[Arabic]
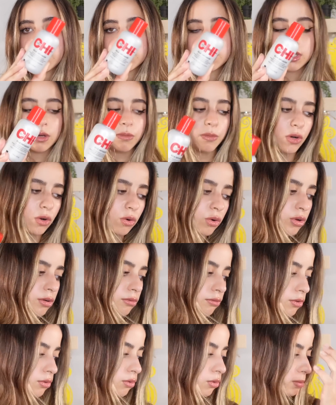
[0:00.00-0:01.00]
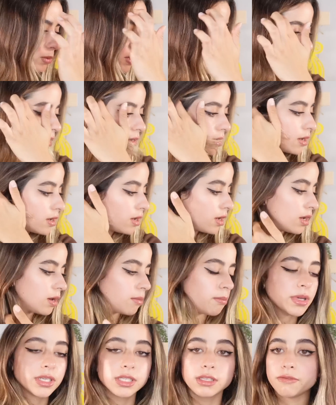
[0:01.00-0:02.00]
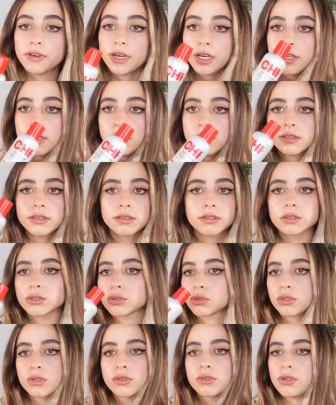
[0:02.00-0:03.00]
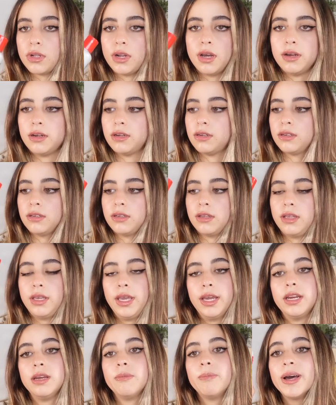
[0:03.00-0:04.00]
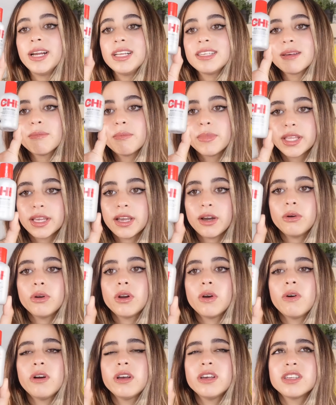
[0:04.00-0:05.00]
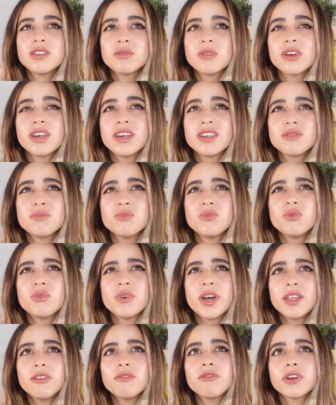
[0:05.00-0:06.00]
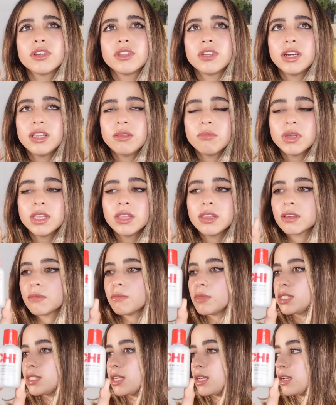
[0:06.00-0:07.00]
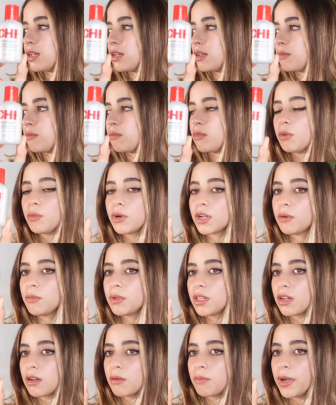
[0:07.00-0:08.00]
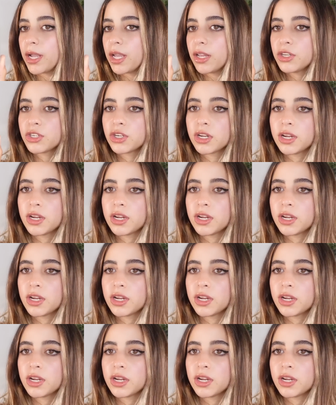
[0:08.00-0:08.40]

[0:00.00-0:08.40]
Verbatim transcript: عشان اعمل لكم ريفيو وبتاع بس فعلا لا يعني البلسم بتاعه اللي هو اسمه انفرا تريتمنت بس انا ماما رمت الباكج